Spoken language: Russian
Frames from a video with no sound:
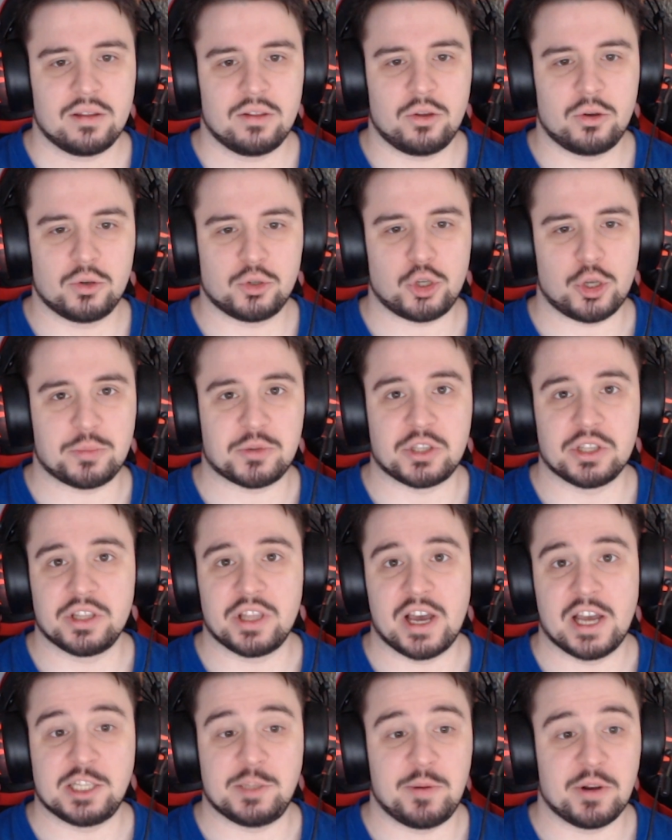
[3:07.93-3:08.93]
Ну, собственно,
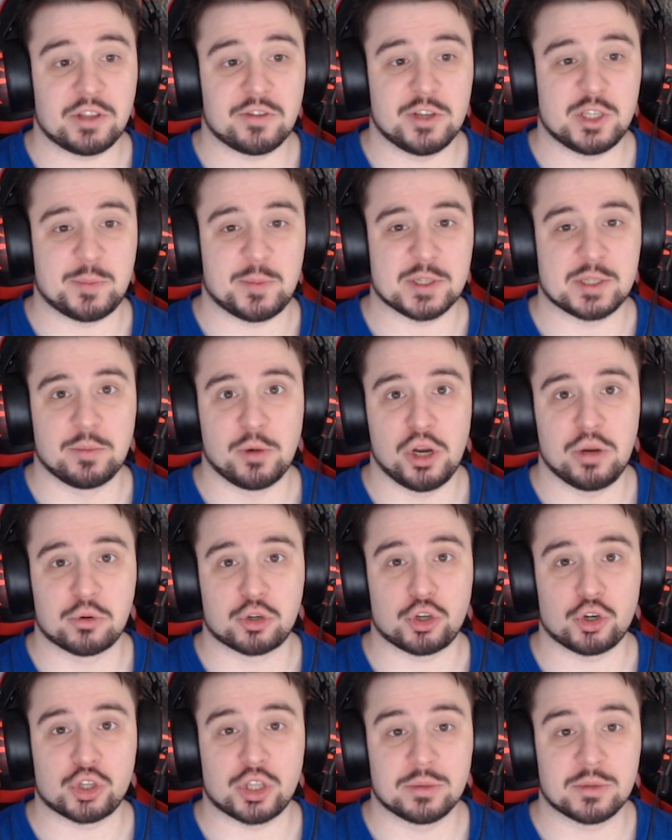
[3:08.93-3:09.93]
да, а теперь давайте посмотрим,
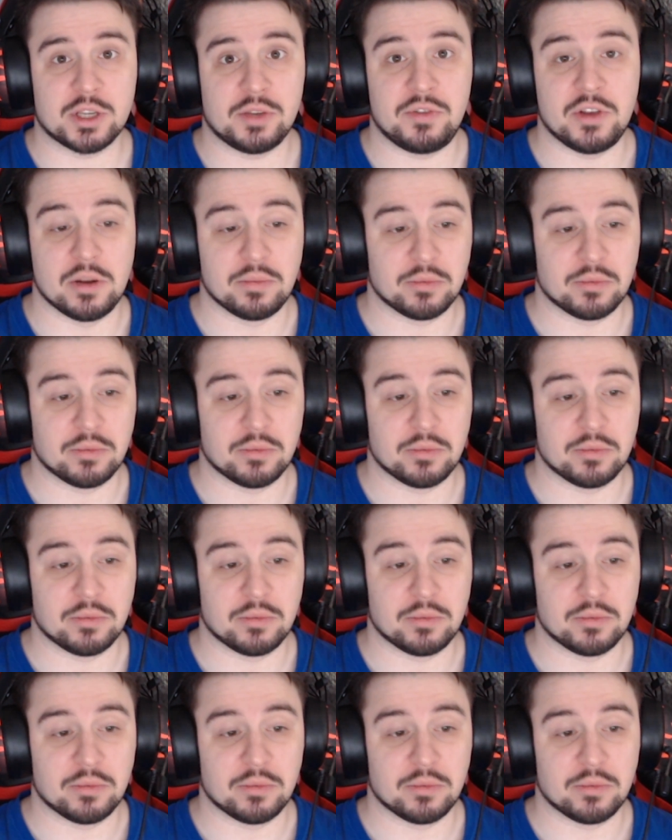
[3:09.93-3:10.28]
что же там за фильм